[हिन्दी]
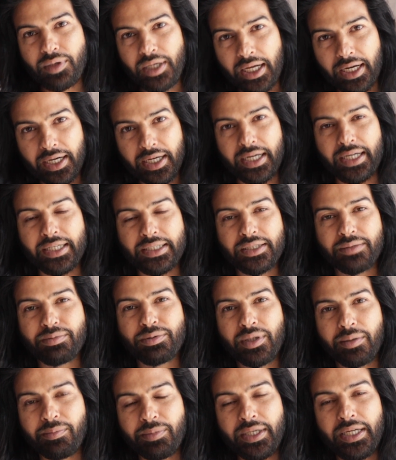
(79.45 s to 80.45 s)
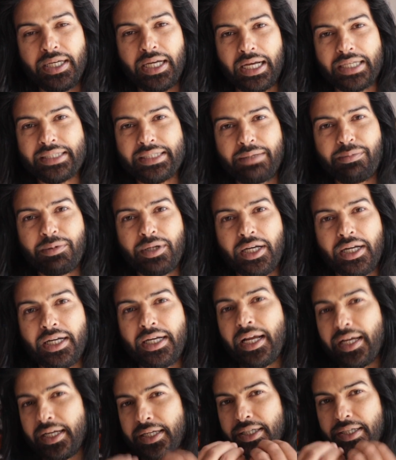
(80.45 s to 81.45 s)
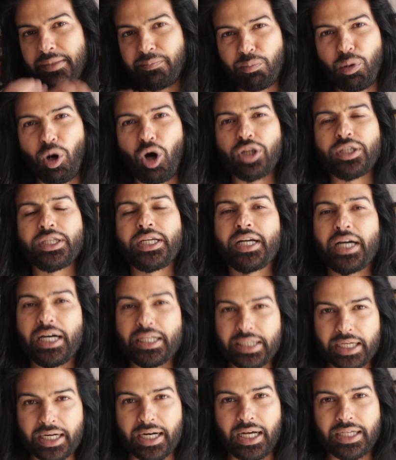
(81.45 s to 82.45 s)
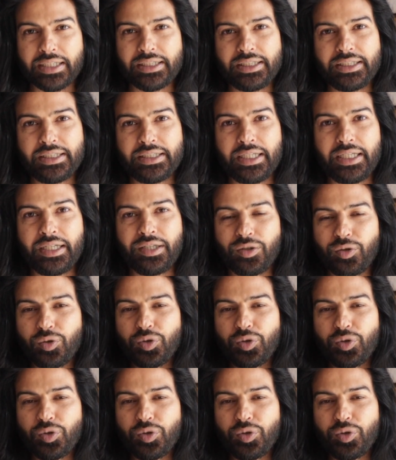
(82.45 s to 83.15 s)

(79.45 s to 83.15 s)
डर गए जब सब ने एक्सेप्ट कर लिया कि ये बहुत ही खतरनाक चीज़ है